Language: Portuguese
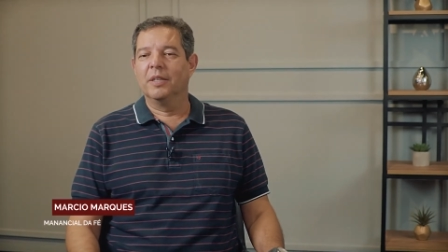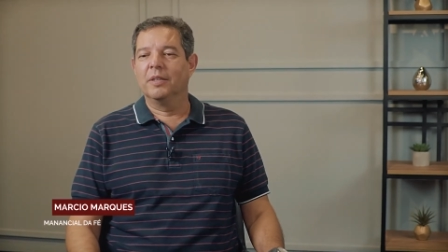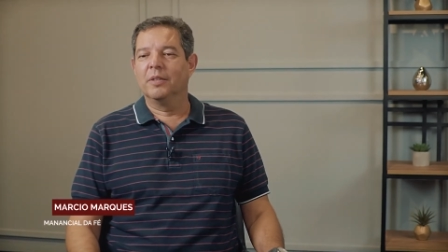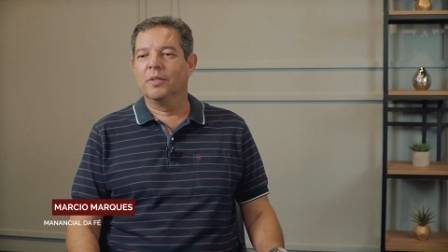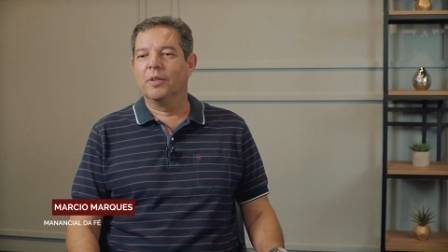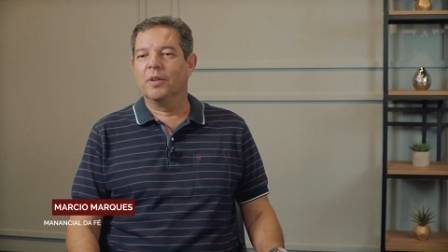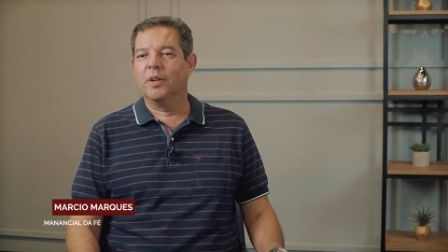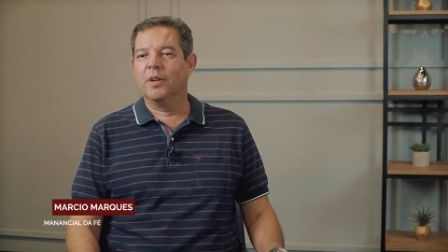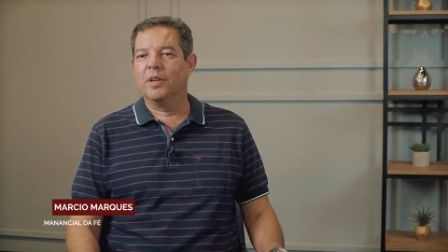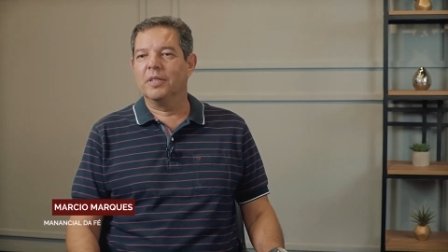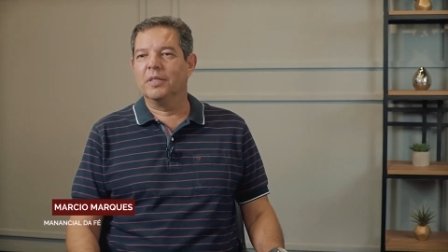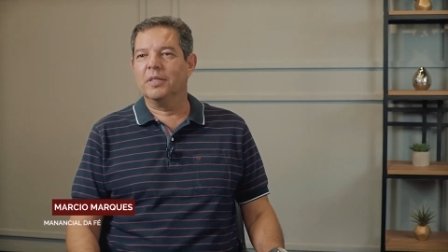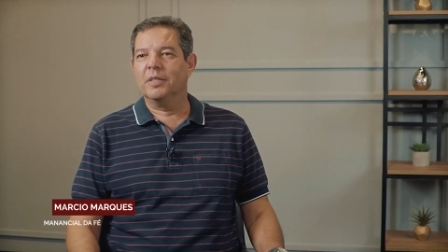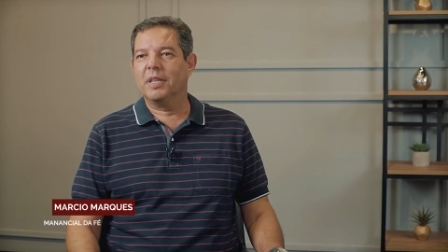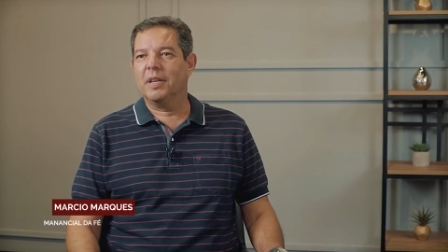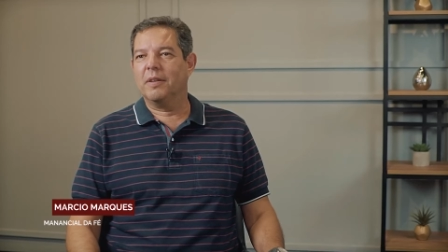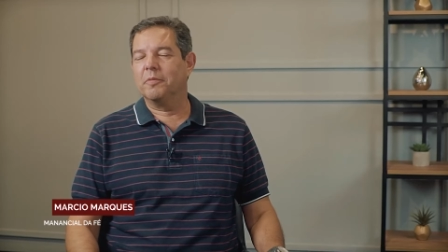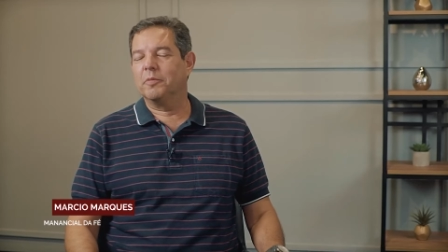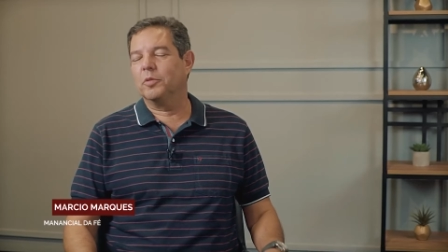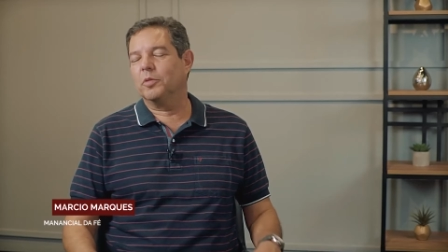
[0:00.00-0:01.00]
Nós
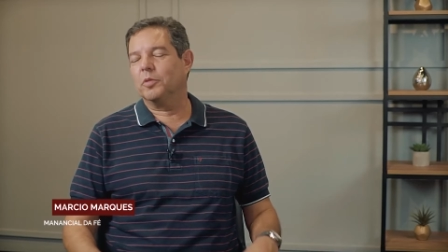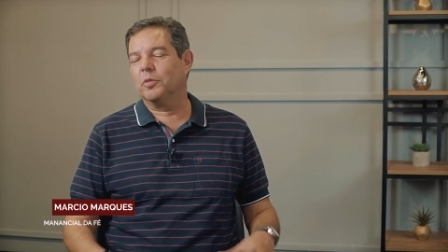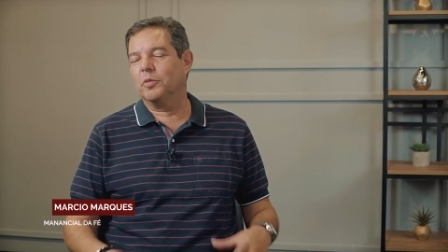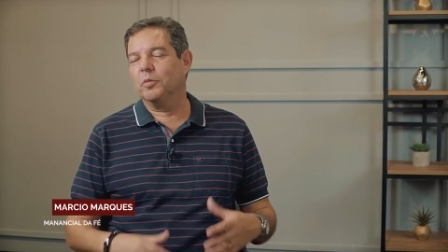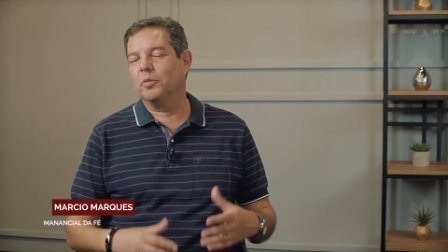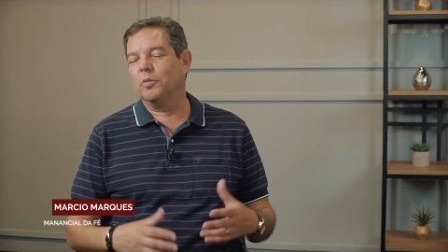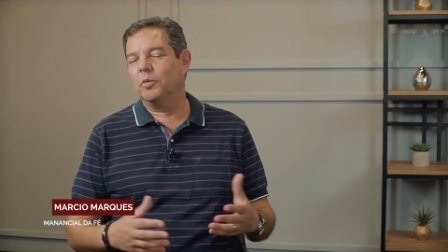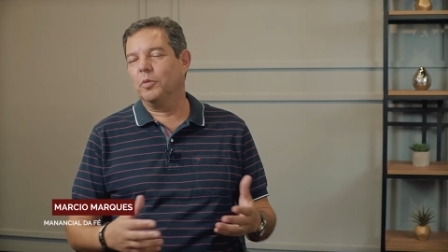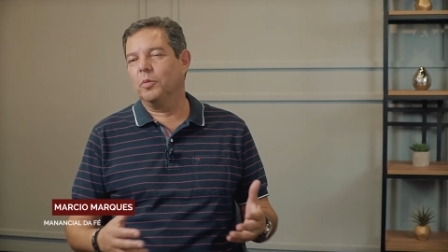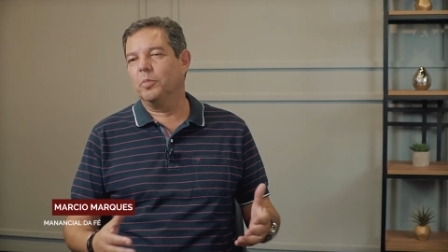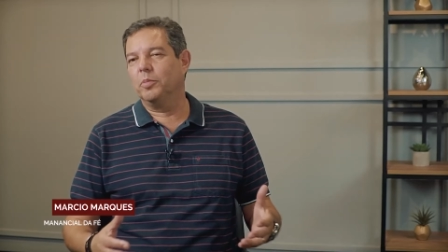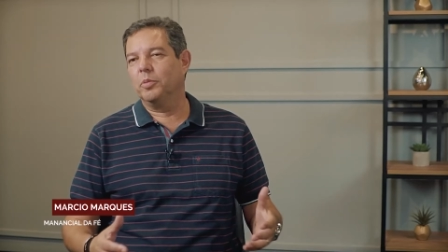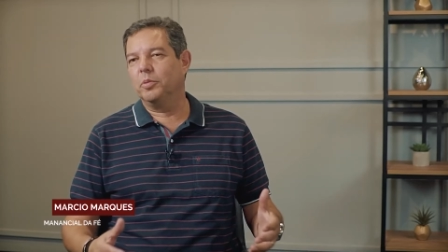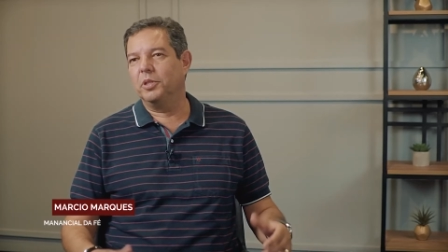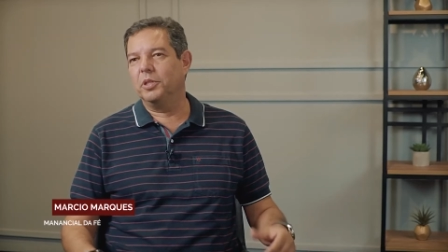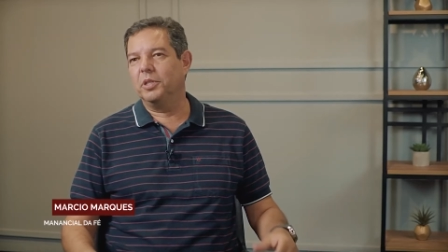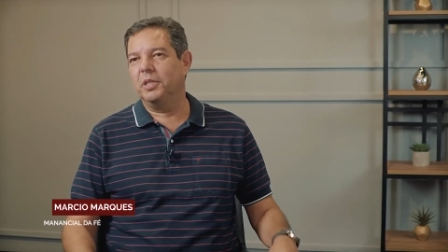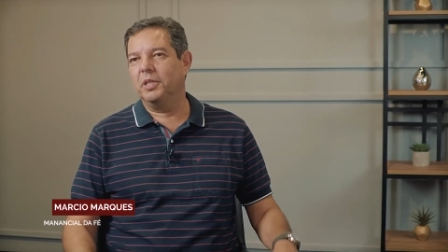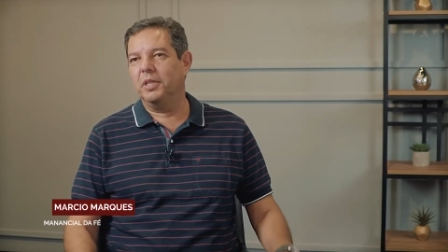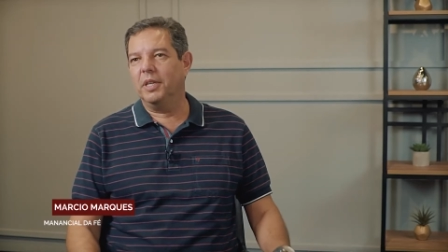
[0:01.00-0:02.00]
estávamos com um grupo
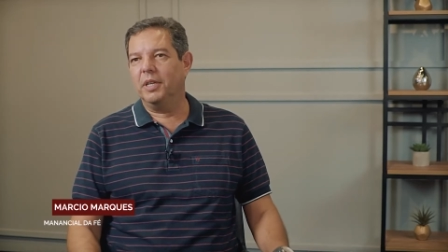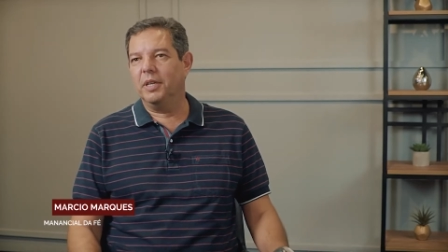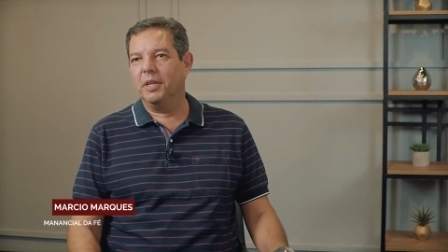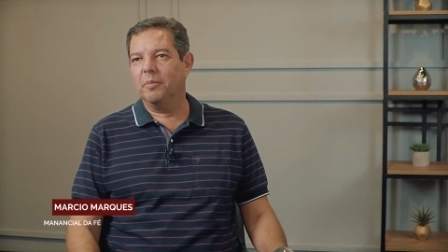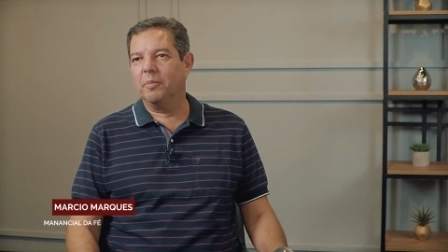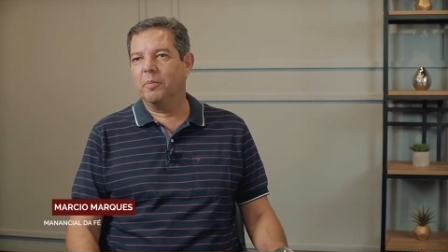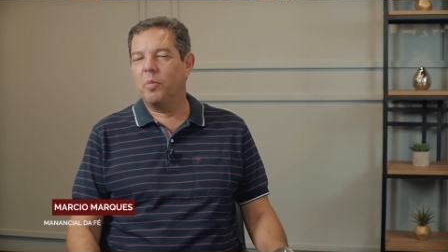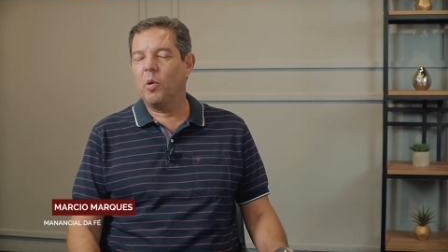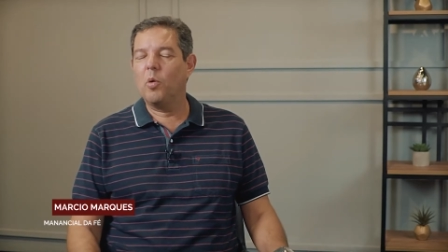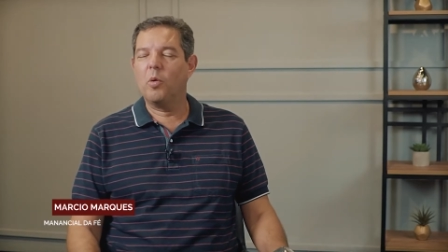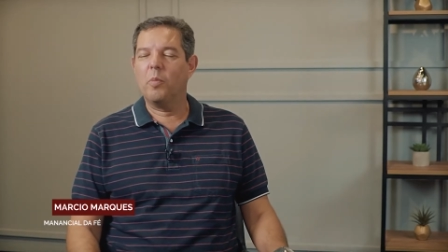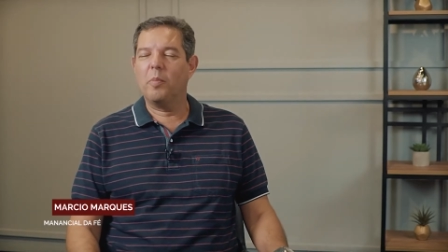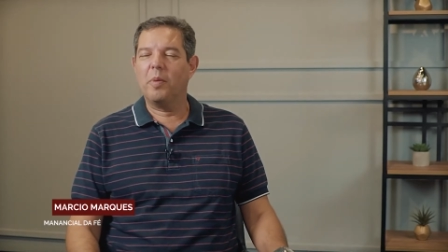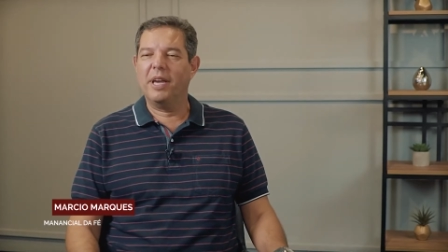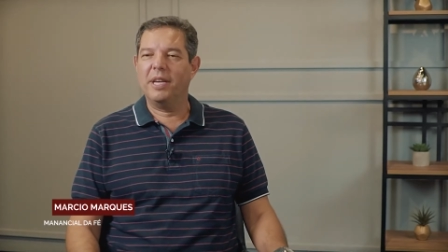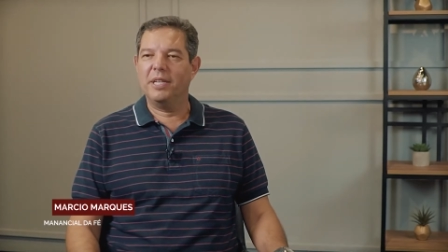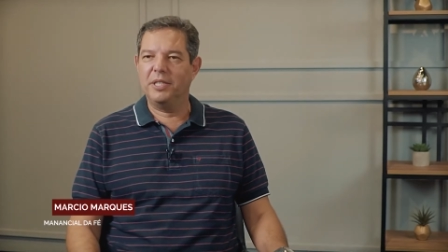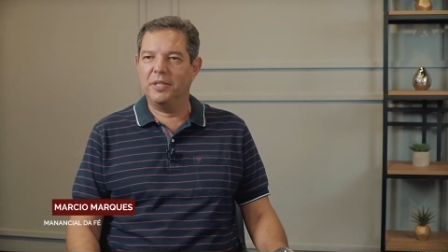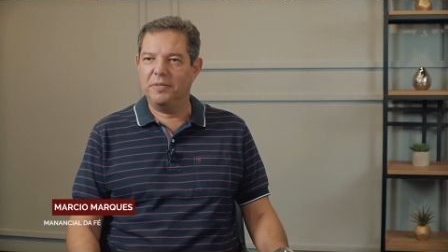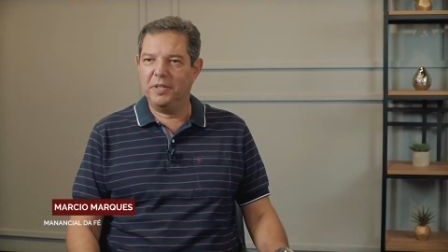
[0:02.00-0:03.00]
de um pouco
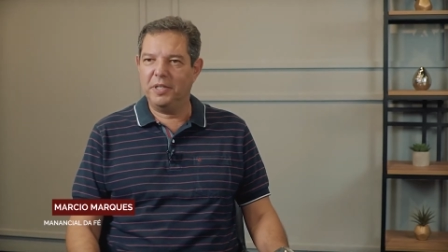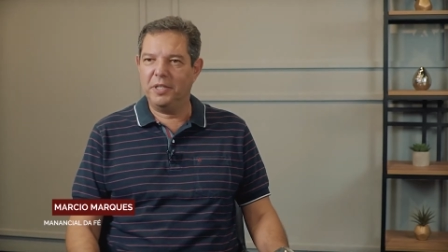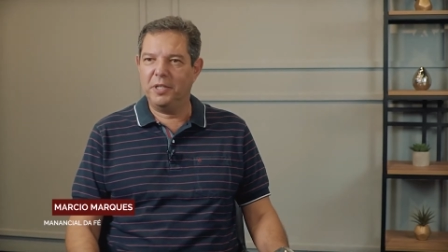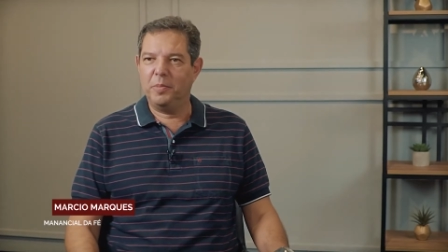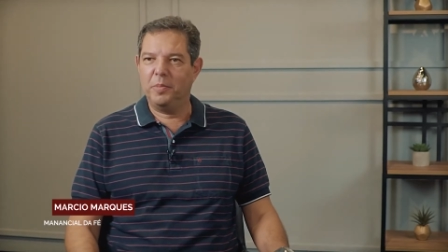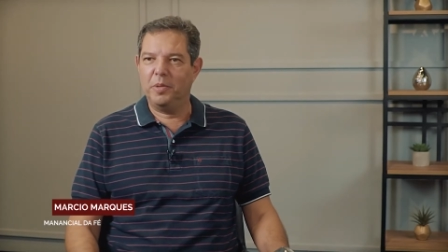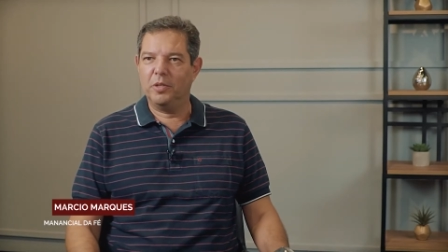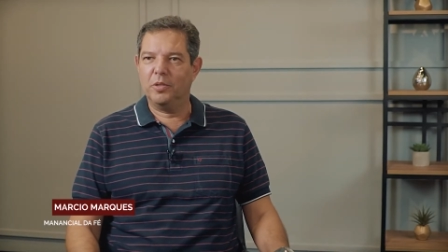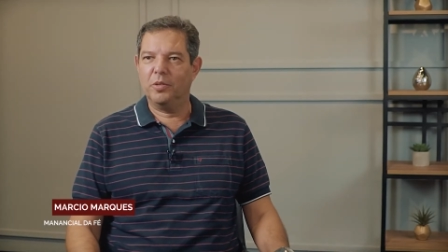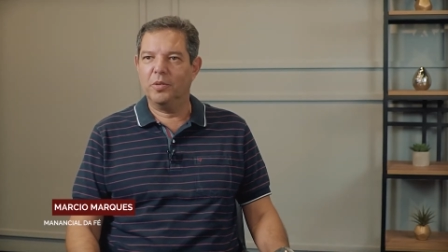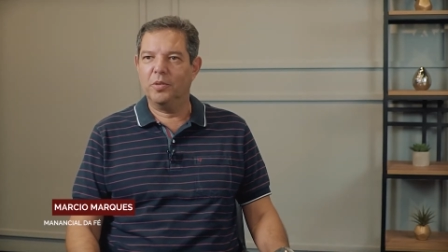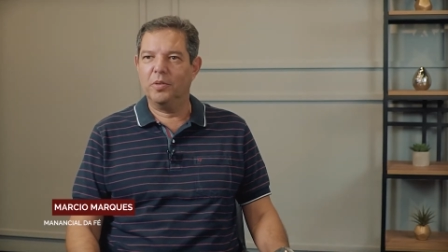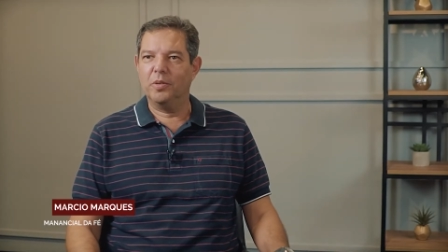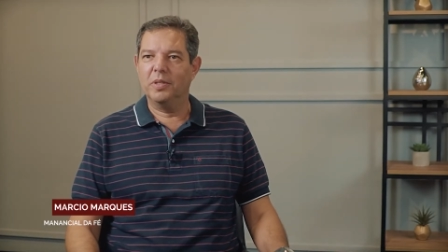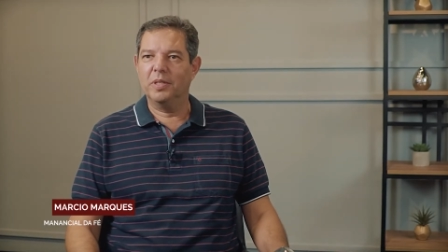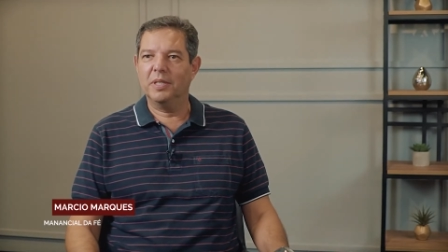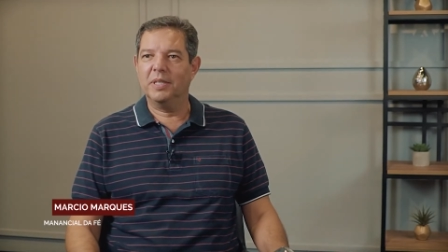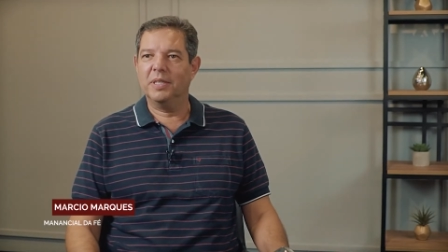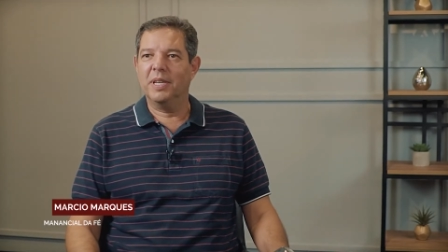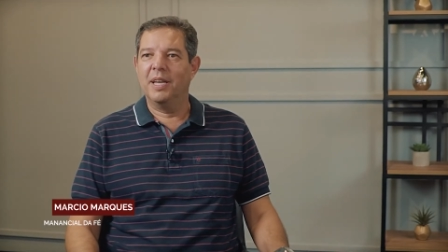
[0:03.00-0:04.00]
mais de 20
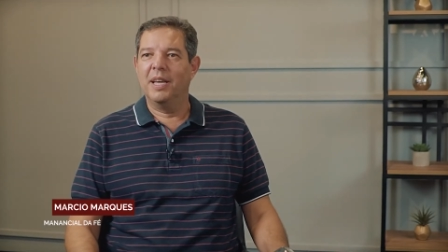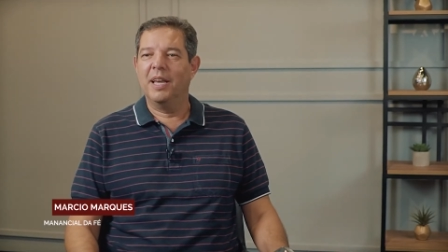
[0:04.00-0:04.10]
pessoas